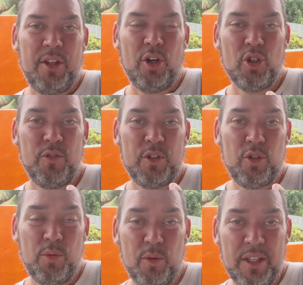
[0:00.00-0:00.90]
Donc je vais te
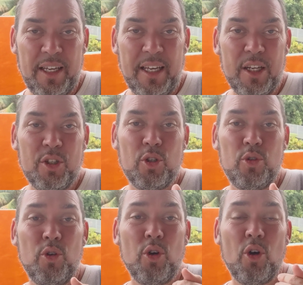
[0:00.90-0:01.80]
demander de
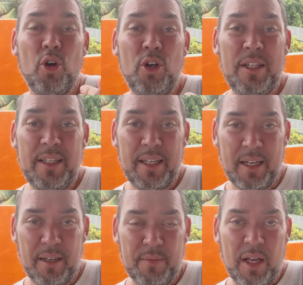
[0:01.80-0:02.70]
te
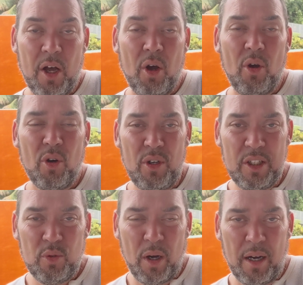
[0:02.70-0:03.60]
relire.
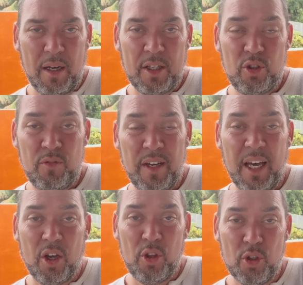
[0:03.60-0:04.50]
Relis-toi et tu
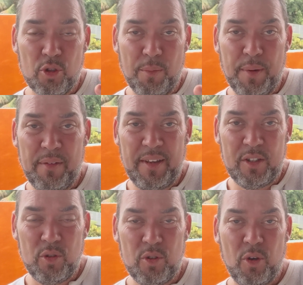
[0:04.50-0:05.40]
verras que dans ton
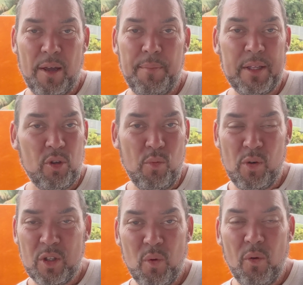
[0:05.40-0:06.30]
pavé, tu te répètes au
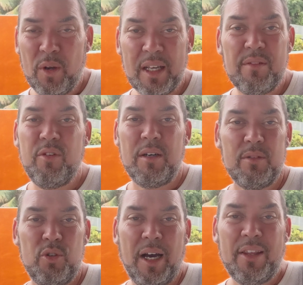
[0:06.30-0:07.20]
moins trois ou quatre fois.
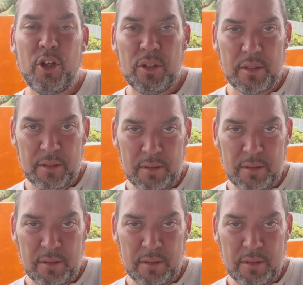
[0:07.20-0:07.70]
Tu radotes.